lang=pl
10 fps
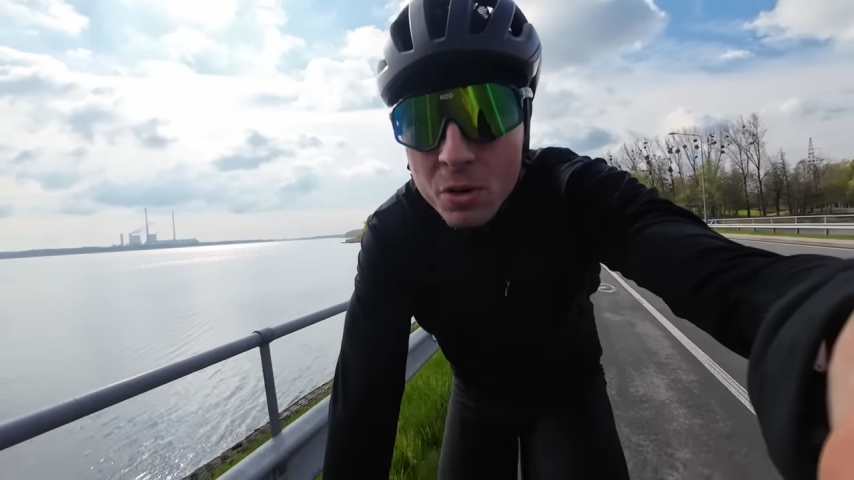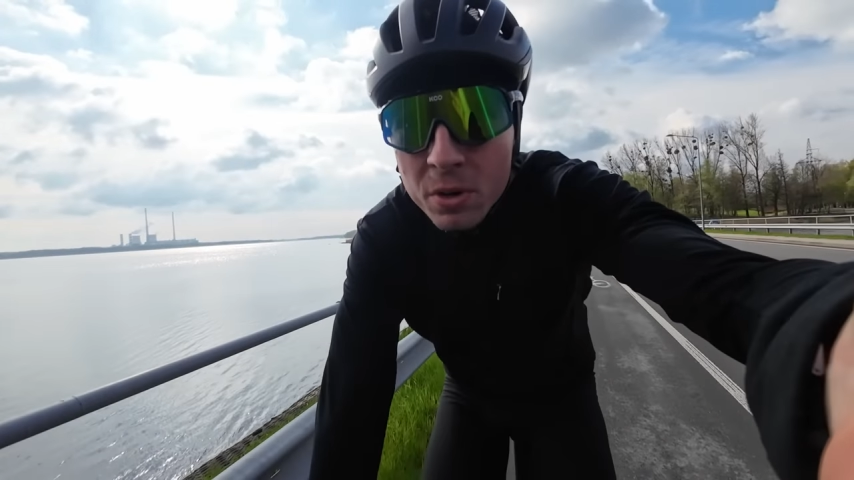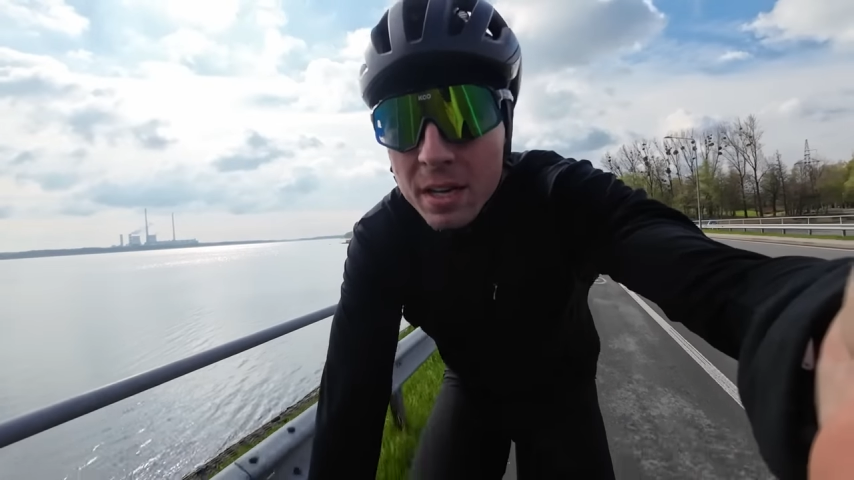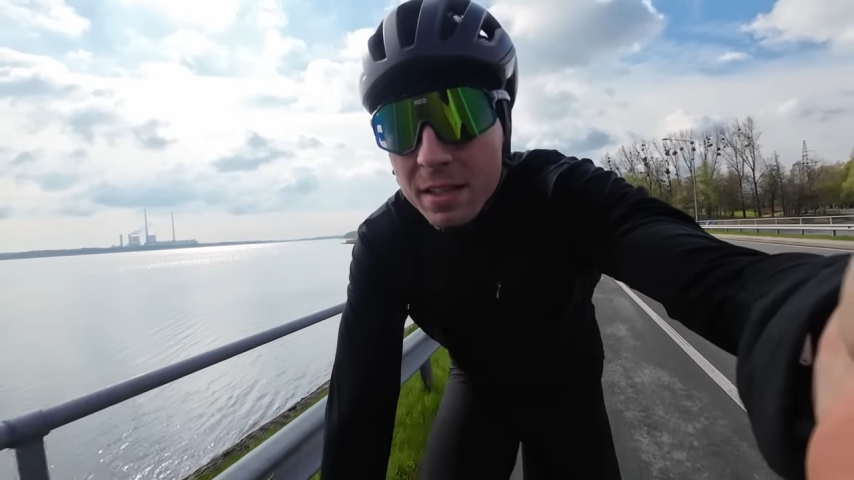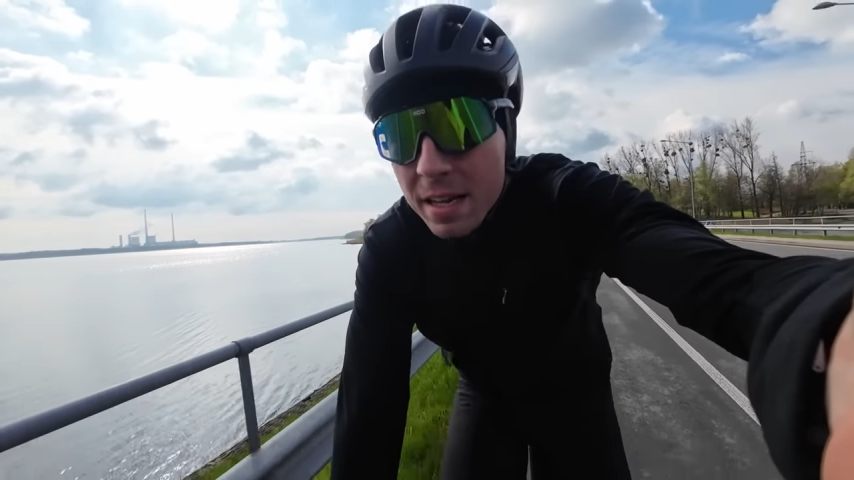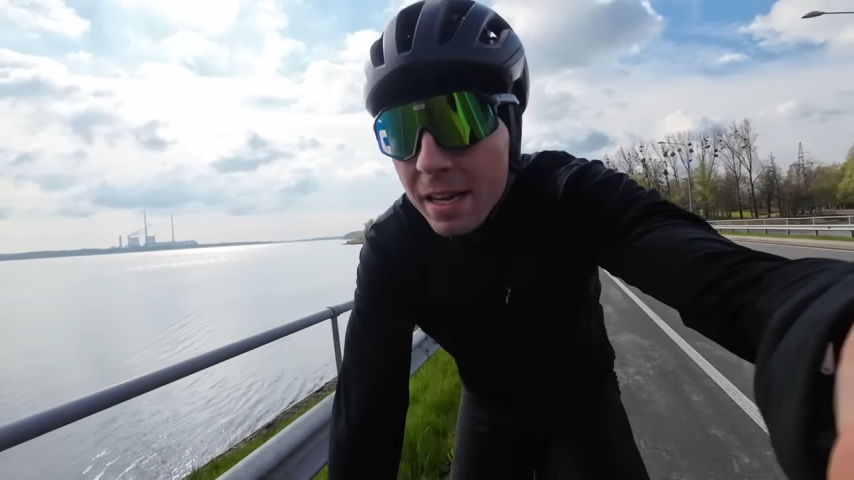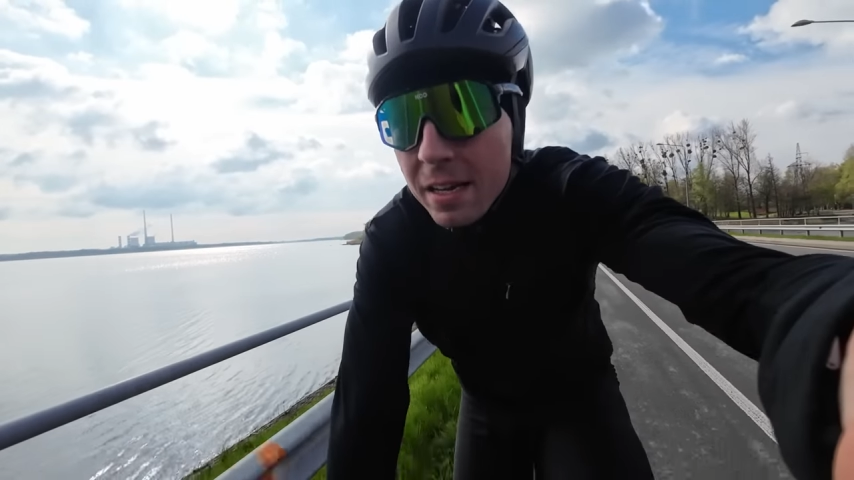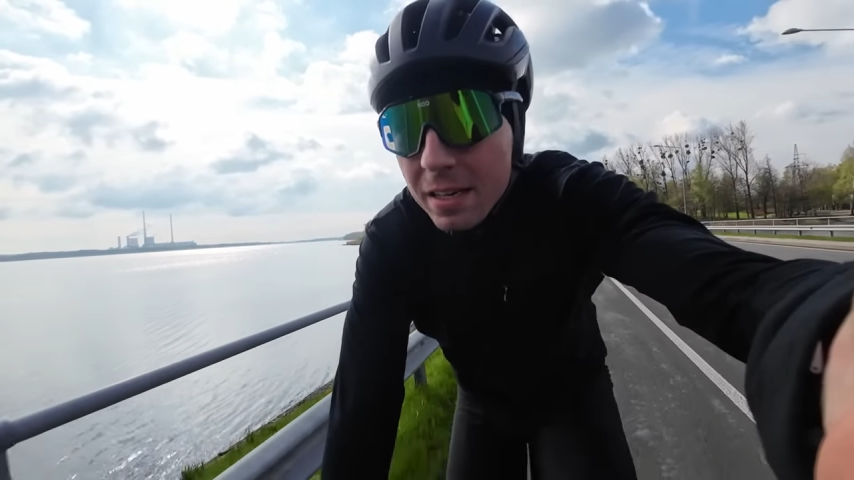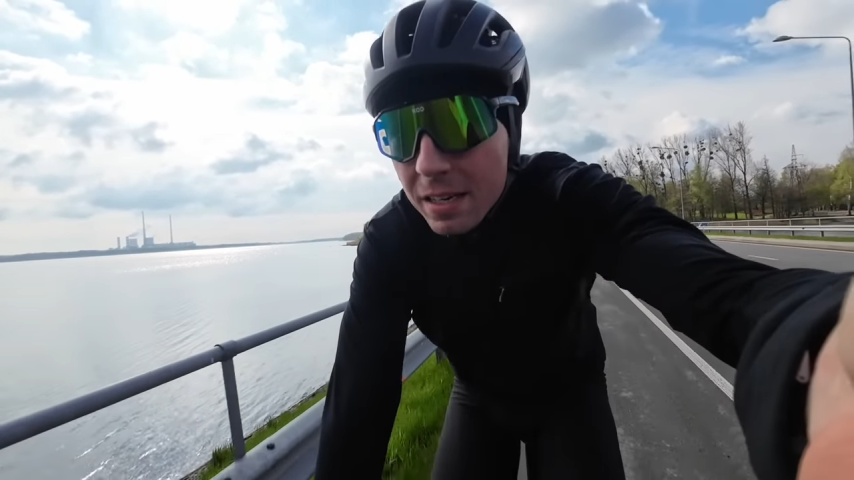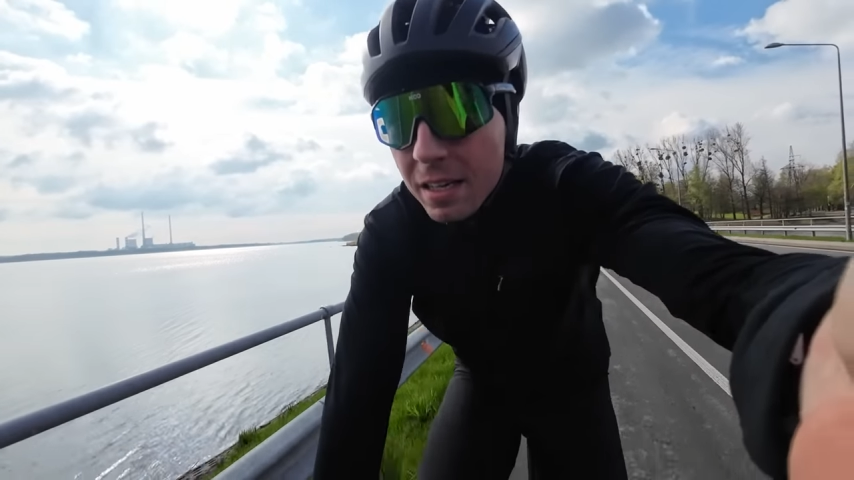Konkretnie.
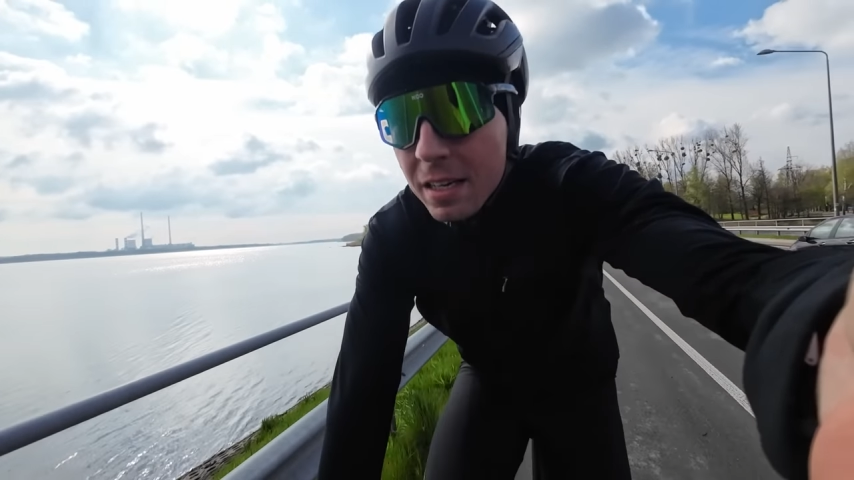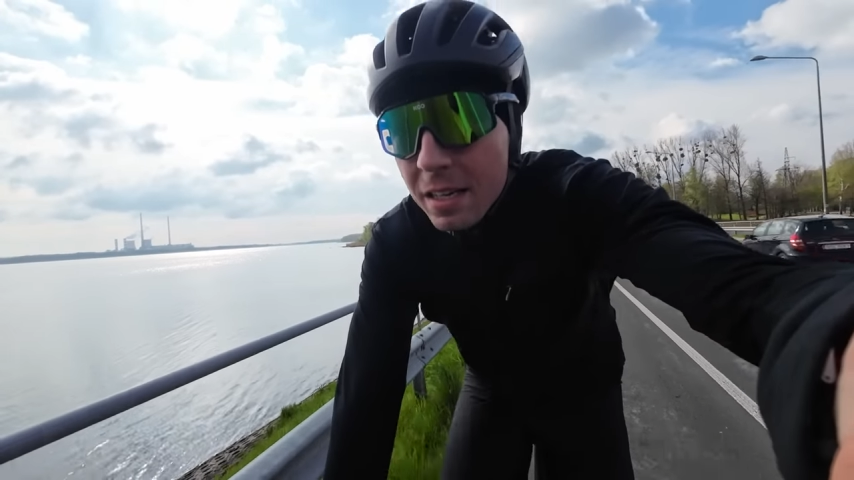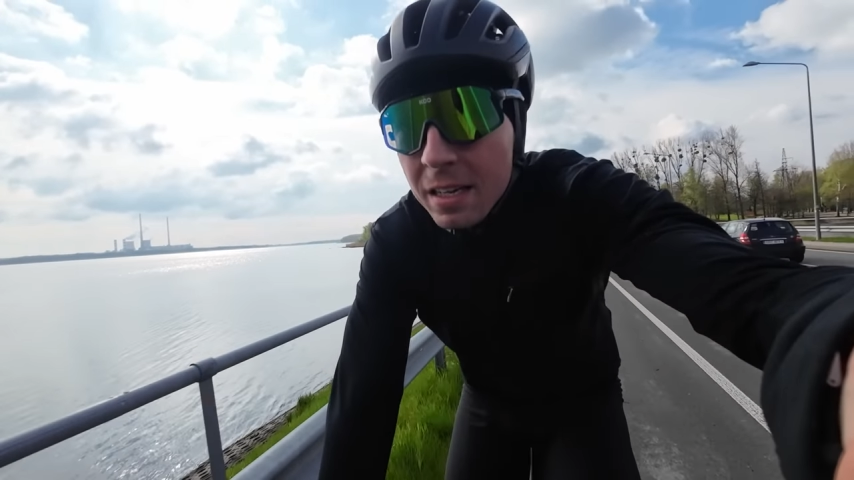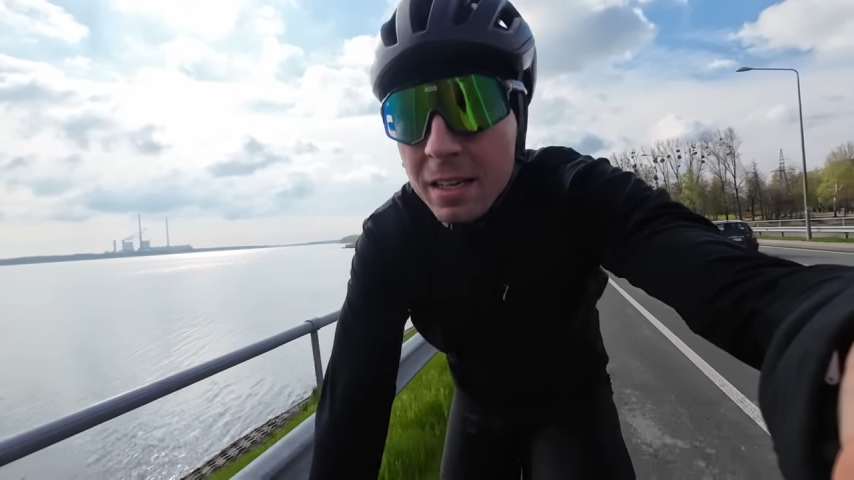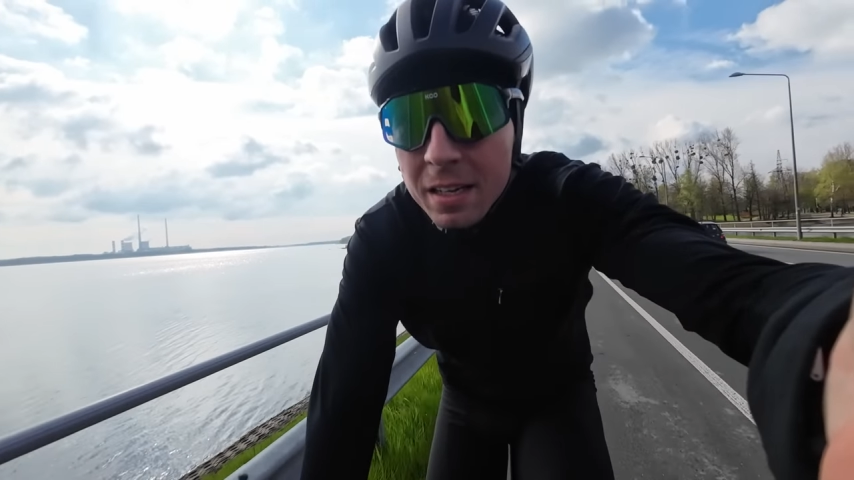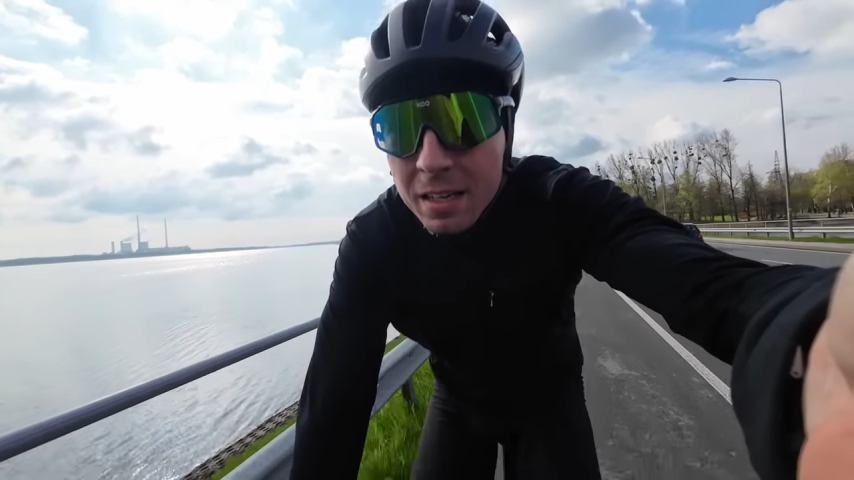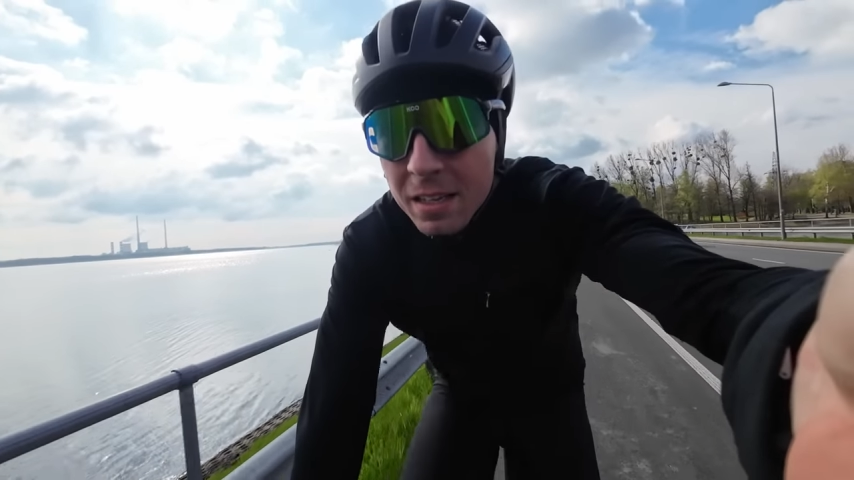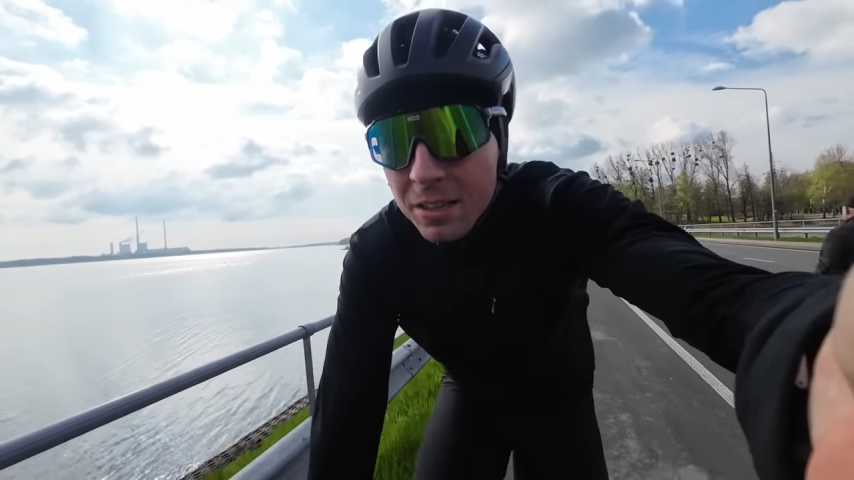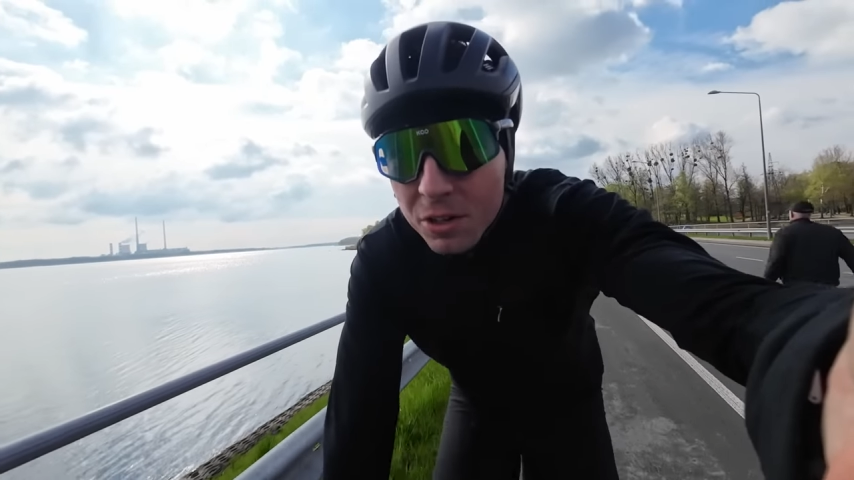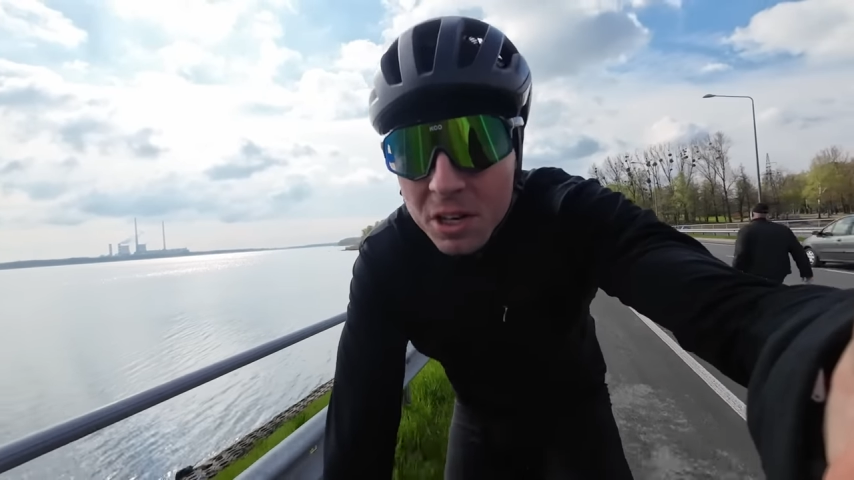
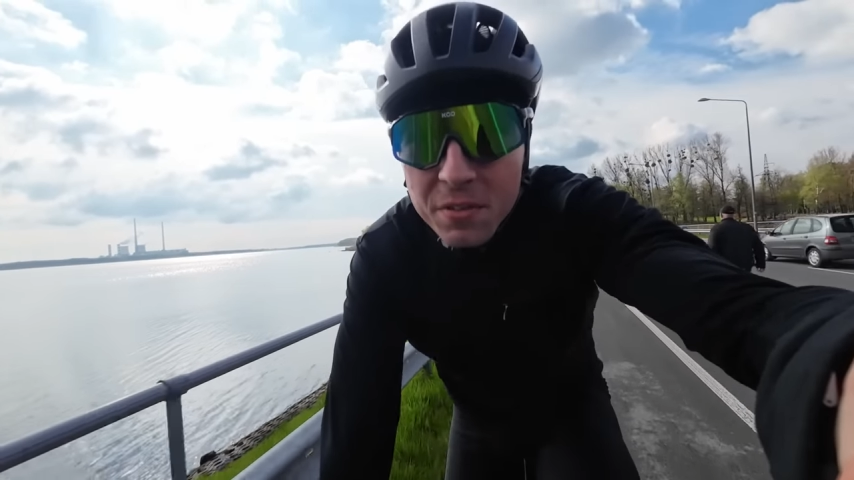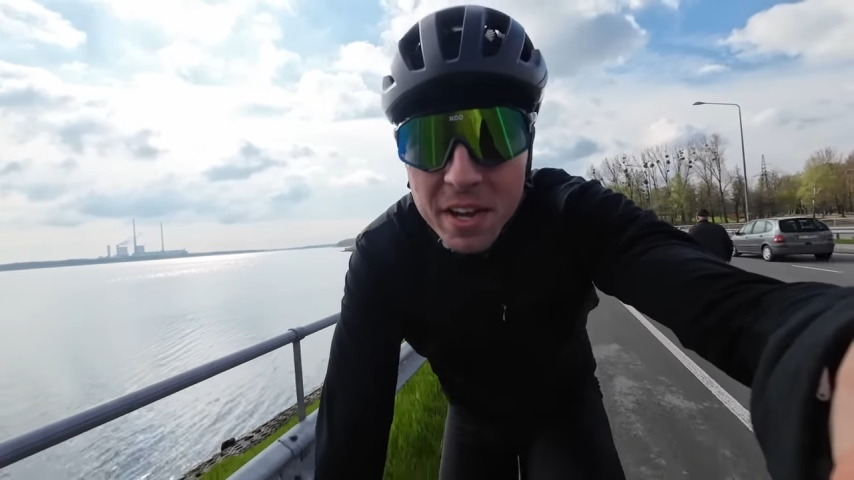Trochę